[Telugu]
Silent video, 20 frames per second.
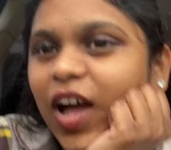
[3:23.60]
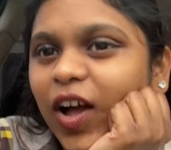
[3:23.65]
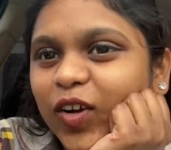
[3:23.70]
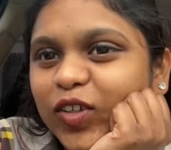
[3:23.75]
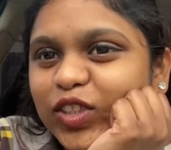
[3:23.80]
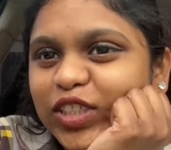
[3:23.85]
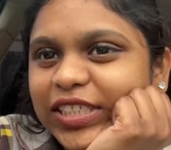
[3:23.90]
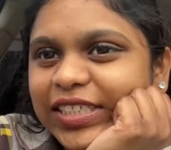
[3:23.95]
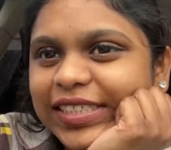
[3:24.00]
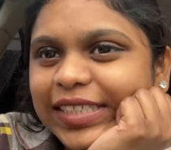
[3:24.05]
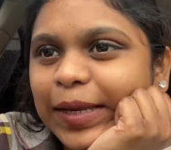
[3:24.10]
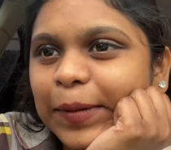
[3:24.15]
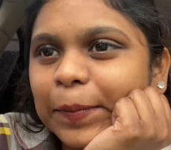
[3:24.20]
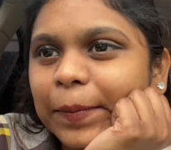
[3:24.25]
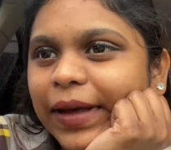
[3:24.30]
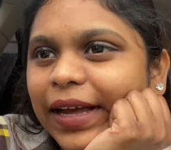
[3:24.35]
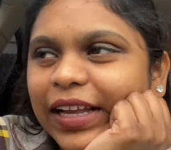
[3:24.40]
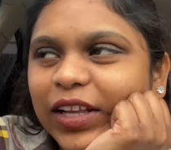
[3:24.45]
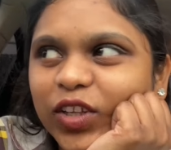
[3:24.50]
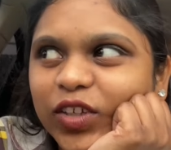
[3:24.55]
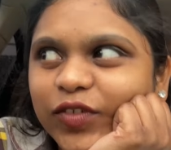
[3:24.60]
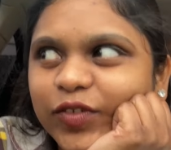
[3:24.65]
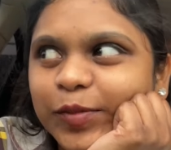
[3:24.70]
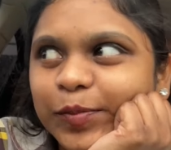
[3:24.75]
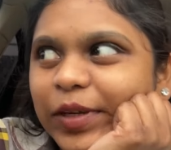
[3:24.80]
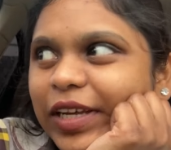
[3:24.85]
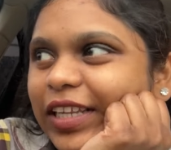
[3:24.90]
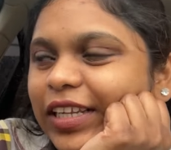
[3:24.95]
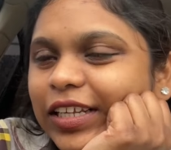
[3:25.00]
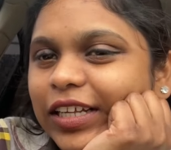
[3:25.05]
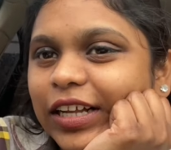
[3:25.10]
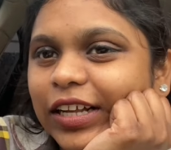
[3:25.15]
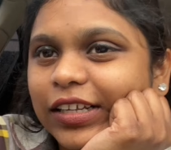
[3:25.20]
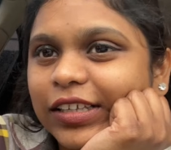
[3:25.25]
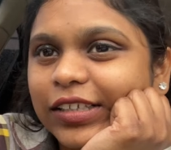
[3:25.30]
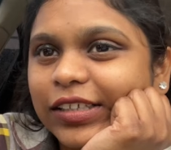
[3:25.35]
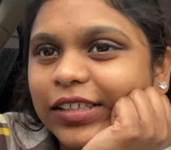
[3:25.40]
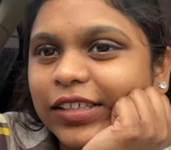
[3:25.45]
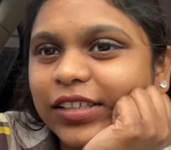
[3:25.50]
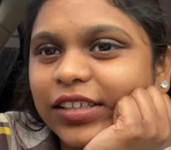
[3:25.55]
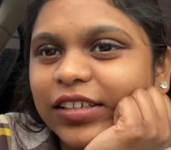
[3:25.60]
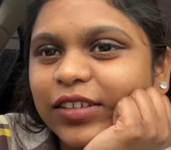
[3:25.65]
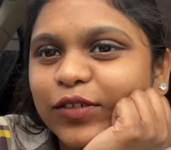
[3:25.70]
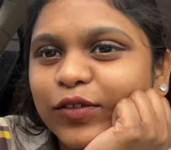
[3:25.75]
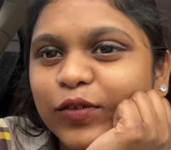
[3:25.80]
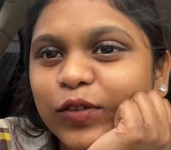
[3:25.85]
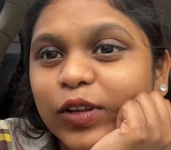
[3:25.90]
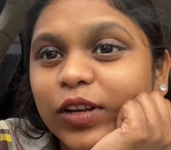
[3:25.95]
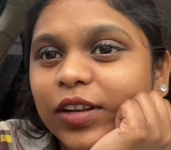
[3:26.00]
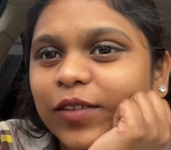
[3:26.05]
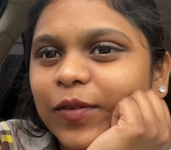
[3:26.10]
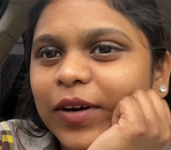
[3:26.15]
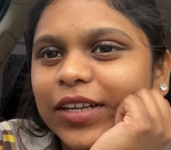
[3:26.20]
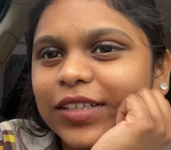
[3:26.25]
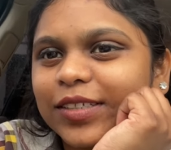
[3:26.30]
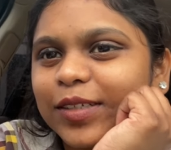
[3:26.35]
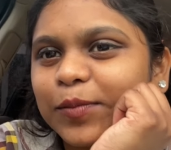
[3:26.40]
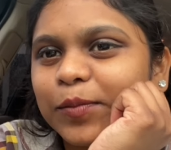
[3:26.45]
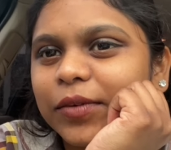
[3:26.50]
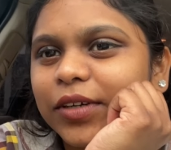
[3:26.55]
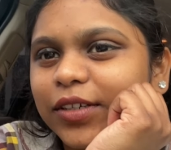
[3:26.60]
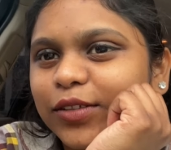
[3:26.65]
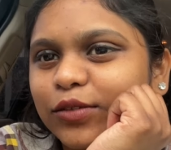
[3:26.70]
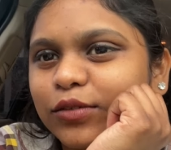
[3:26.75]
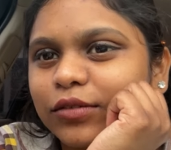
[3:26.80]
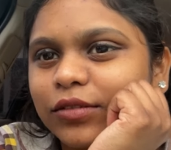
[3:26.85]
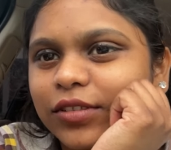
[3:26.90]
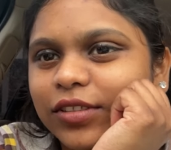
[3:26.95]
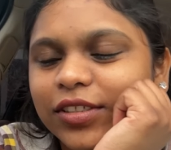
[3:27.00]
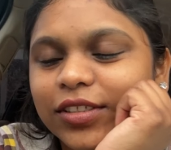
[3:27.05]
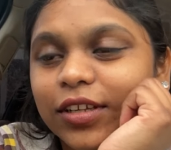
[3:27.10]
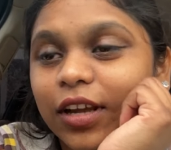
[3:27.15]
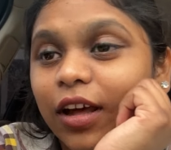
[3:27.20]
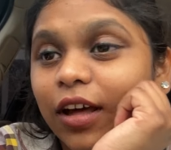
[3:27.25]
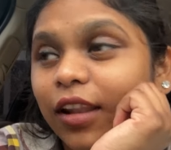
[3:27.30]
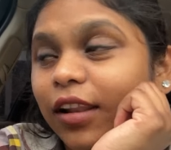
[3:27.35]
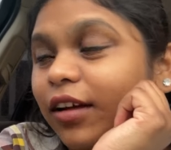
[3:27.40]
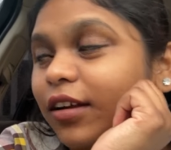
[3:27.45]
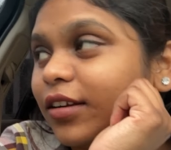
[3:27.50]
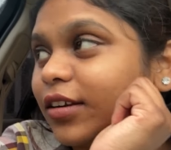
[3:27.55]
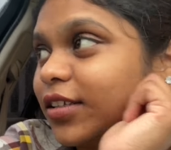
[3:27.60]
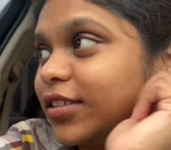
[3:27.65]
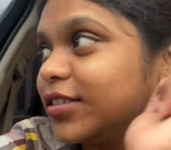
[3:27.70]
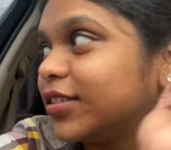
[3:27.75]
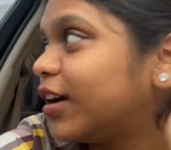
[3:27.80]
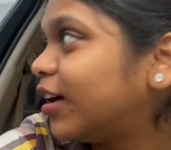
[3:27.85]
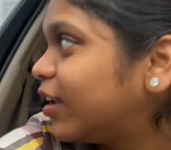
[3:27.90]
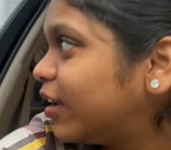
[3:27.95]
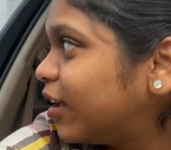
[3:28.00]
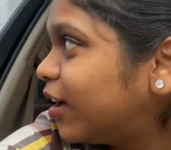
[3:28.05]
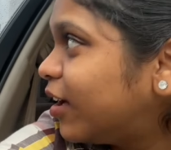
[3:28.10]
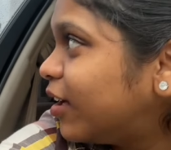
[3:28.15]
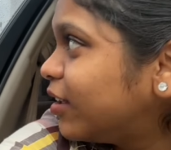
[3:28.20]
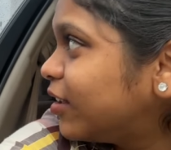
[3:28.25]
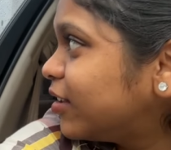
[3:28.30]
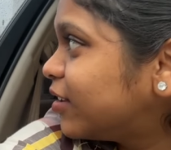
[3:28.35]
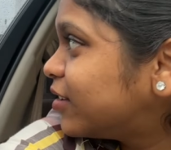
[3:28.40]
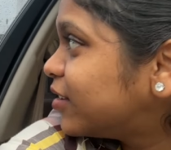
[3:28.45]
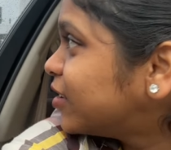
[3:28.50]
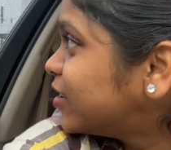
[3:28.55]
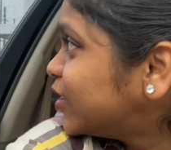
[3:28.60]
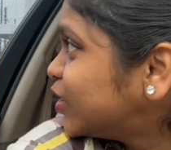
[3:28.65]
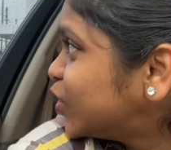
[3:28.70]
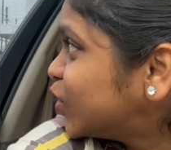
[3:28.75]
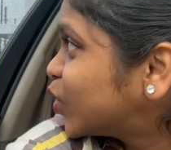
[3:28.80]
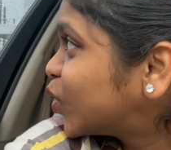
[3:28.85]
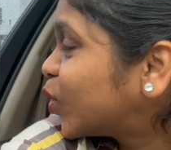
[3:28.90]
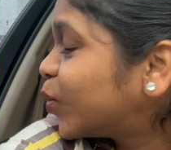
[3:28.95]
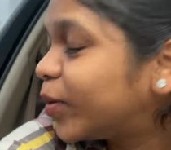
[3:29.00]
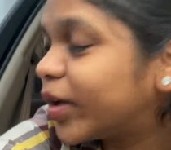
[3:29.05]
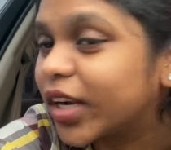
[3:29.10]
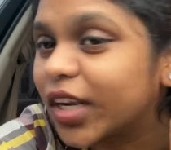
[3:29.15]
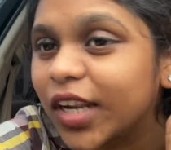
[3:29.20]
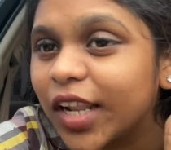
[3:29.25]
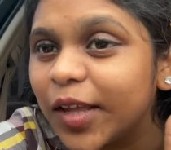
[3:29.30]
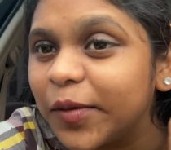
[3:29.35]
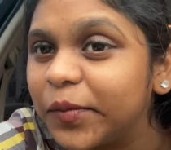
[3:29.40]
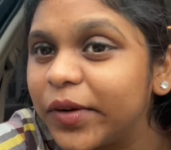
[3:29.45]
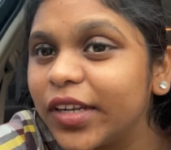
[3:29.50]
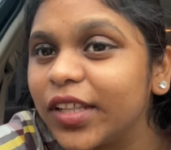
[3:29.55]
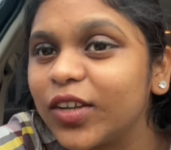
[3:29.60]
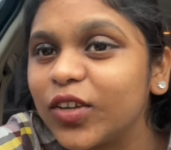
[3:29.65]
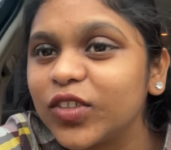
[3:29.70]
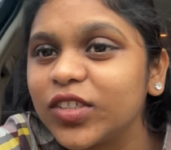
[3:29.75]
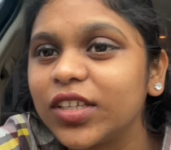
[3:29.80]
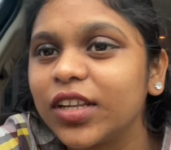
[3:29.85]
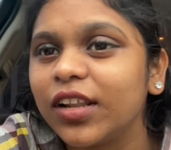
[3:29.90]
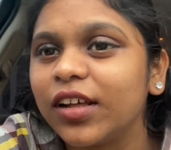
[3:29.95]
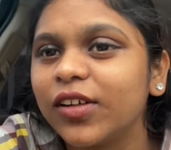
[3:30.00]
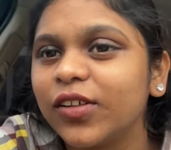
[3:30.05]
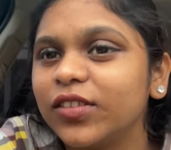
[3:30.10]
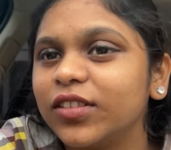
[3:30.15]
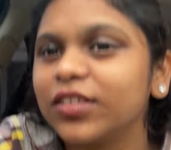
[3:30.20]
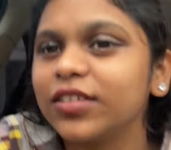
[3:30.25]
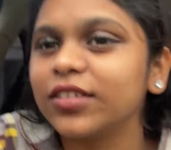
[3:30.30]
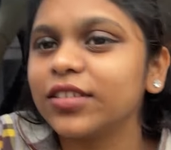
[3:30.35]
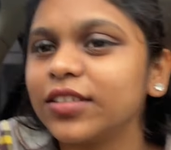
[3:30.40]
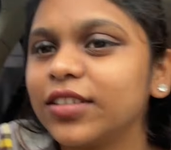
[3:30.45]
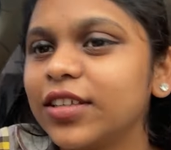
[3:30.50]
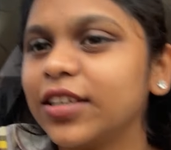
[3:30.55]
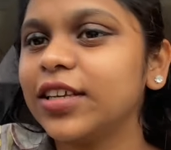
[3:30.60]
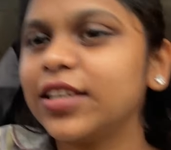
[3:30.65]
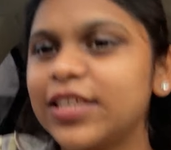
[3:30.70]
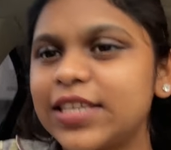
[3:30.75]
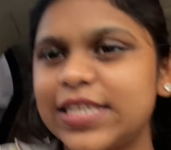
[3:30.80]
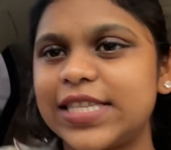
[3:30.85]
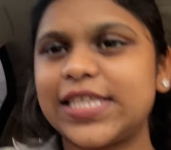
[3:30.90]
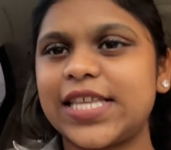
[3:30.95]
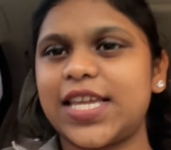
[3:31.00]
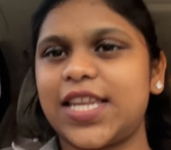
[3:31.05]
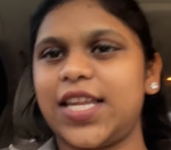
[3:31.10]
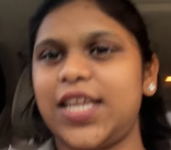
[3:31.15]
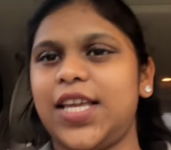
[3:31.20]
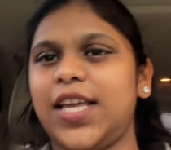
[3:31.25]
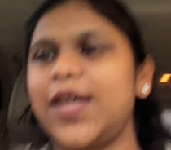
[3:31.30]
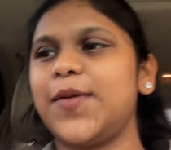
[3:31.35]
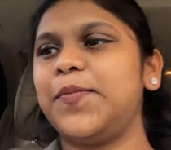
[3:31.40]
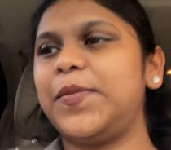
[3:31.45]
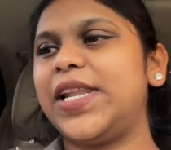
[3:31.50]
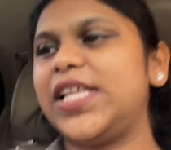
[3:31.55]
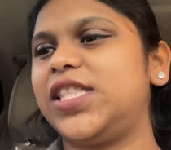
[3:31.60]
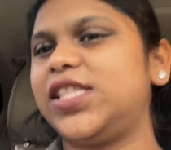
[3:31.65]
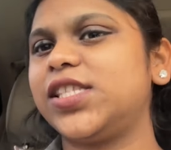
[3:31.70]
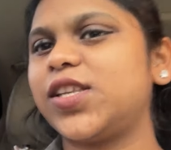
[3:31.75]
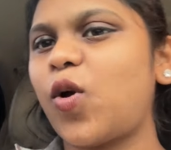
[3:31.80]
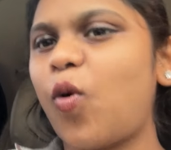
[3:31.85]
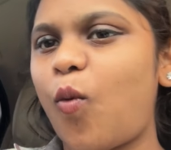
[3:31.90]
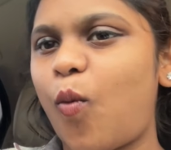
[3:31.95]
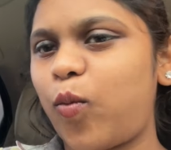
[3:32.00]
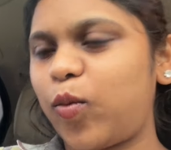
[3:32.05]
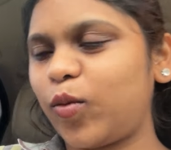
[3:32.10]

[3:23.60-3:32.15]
వచ్చేసాం బ్యాంక్ ఆఫ్ అమెరికాకి ఫుల్ వర్షం పడుతుంది చాలా అంటే చాలా ఎందుకో మరి క్లైమేట్ ఈరోజు ఇలా ఉంది సరే కమ్ లెట్స్ గో